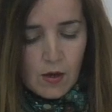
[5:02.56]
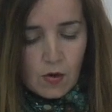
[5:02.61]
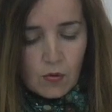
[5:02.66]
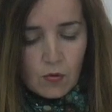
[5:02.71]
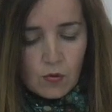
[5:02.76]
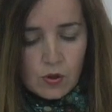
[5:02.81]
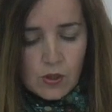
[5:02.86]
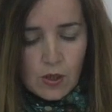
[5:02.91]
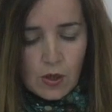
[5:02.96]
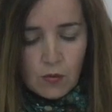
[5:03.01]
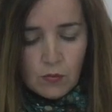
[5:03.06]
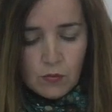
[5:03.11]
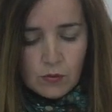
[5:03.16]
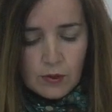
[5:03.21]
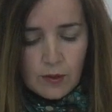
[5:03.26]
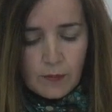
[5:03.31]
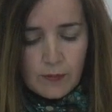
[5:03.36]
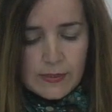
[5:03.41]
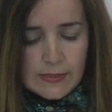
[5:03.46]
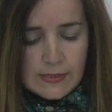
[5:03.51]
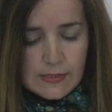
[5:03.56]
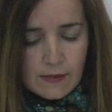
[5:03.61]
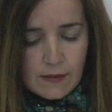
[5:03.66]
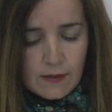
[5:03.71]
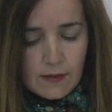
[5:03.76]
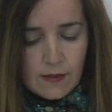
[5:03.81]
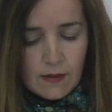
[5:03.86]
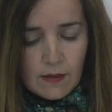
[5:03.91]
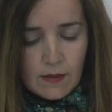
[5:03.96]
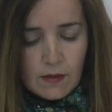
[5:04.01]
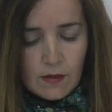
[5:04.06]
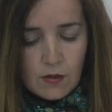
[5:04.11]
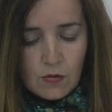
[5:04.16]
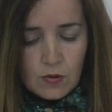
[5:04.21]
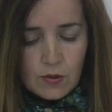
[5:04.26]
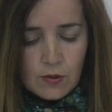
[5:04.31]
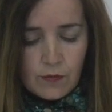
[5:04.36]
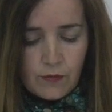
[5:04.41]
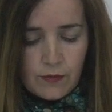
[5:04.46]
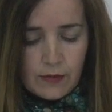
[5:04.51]
cuya junta presidía y
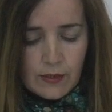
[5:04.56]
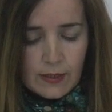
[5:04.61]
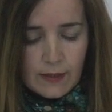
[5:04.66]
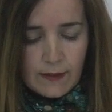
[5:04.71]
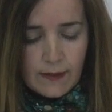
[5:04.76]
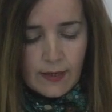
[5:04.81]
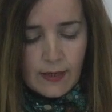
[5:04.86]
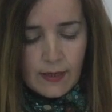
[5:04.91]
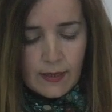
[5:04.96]
cuya finalidad